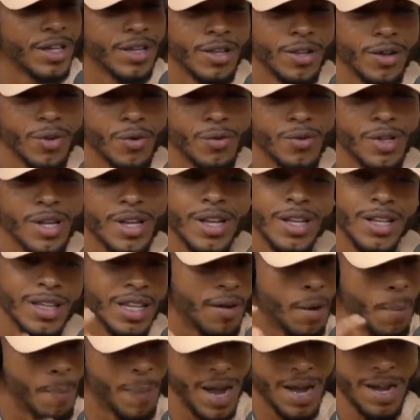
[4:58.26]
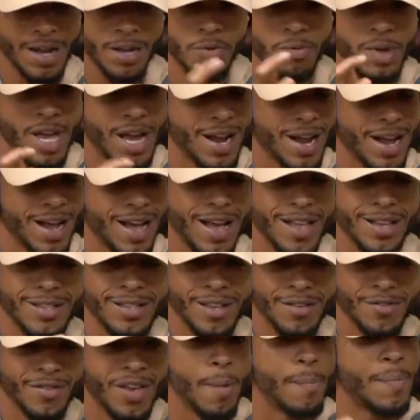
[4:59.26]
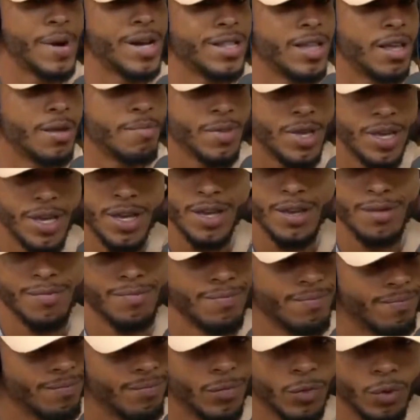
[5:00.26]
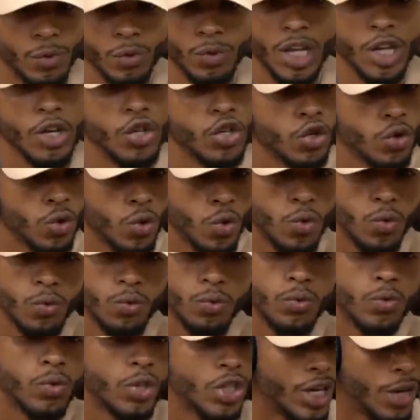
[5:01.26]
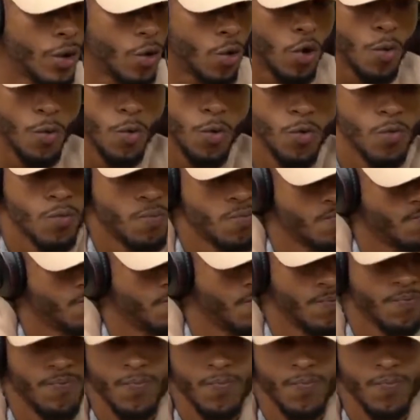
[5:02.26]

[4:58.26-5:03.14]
entendeu? Tava pagando minha casa, veio a pandemia, não tem show, não tinha como.